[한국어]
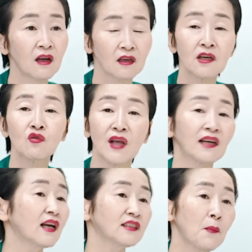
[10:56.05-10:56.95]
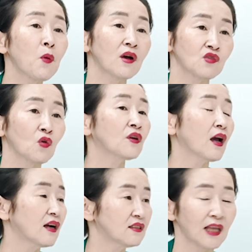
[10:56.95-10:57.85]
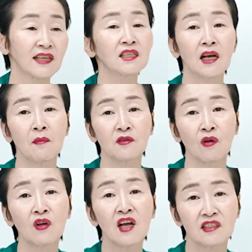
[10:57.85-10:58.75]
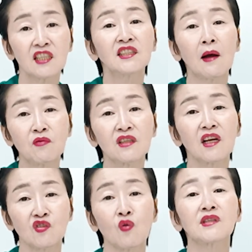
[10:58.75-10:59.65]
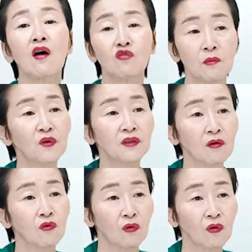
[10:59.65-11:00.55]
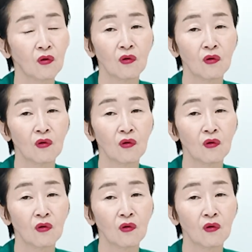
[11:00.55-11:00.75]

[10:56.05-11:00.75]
그리고 야당 대표가 저렇게까지 단식하면서 찐따 부리는 게 정상으로 보이냐고.